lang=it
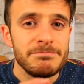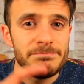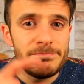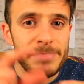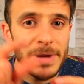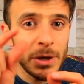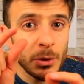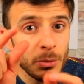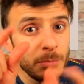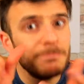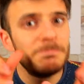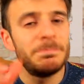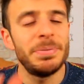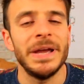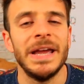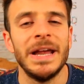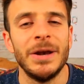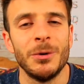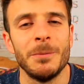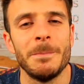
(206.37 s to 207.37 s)
per un
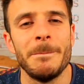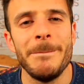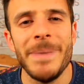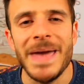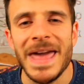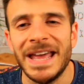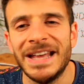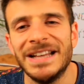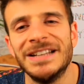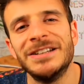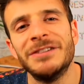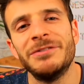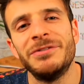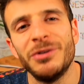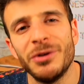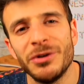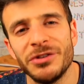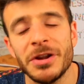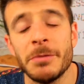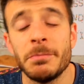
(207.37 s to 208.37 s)
pelo, beh, eh,
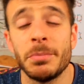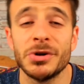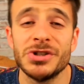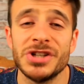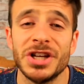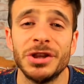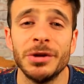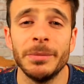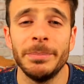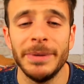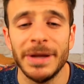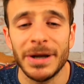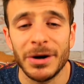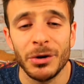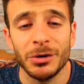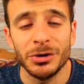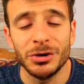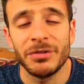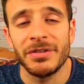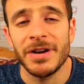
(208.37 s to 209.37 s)
forse il progetto
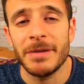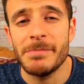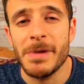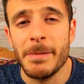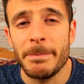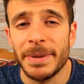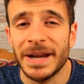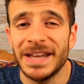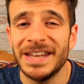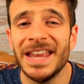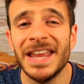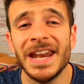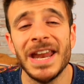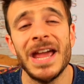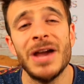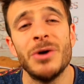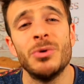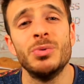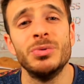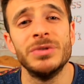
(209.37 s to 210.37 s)
Pirlo dovrebbe
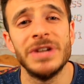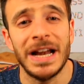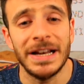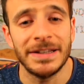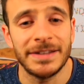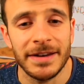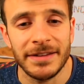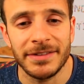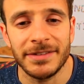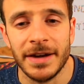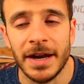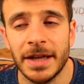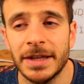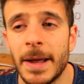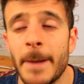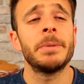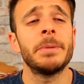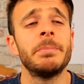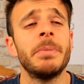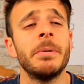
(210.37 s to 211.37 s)
prendere un'altra
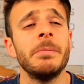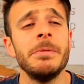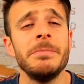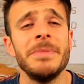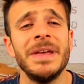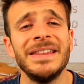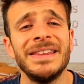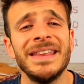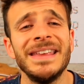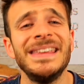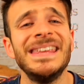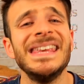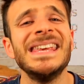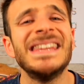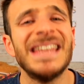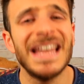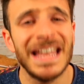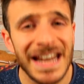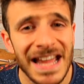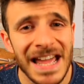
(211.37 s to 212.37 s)
strada. Probabilmente gli
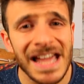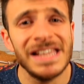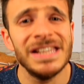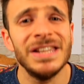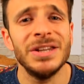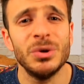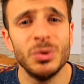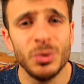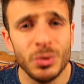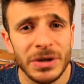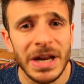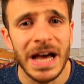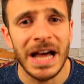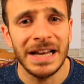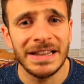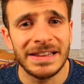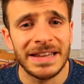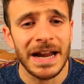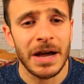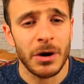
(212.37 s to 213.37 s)
darei
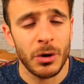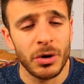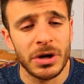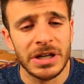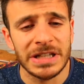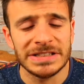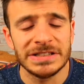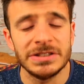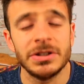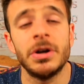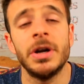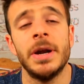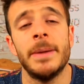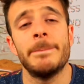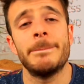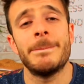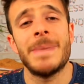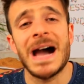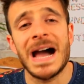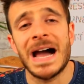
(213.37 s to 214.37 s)
un'altra occasione,
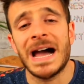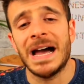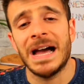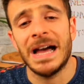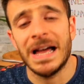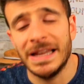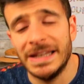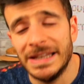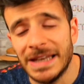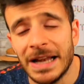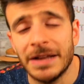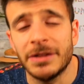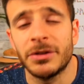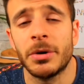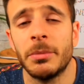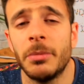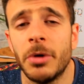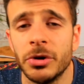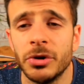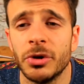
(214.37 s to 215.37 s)
ma in
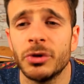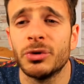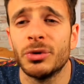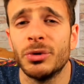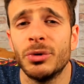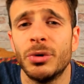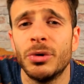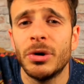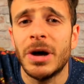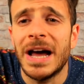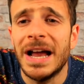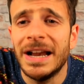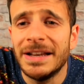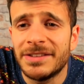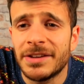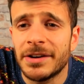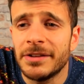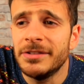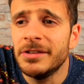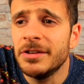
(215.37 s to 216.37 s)
altro modo sono
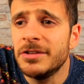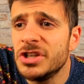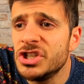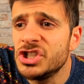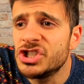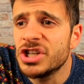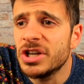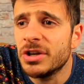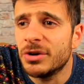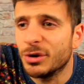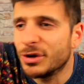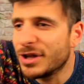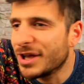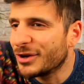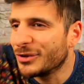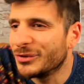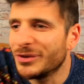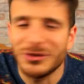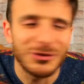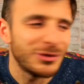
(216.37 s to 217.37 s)
altresì sincero. Che
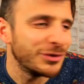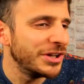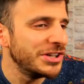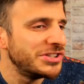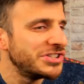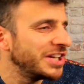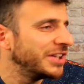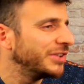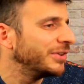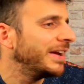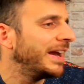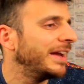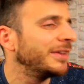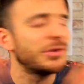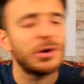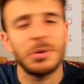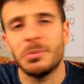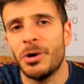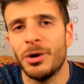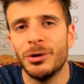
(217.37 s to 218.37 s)
cosa sto dicendo? In
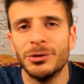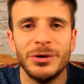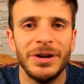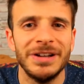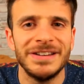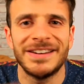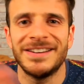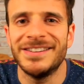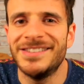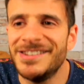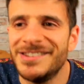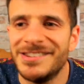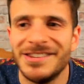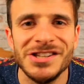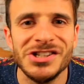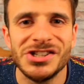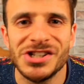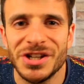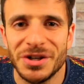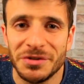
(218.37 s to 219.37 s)
altro modo, altresì
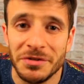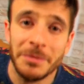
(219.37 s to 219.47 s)
sincero.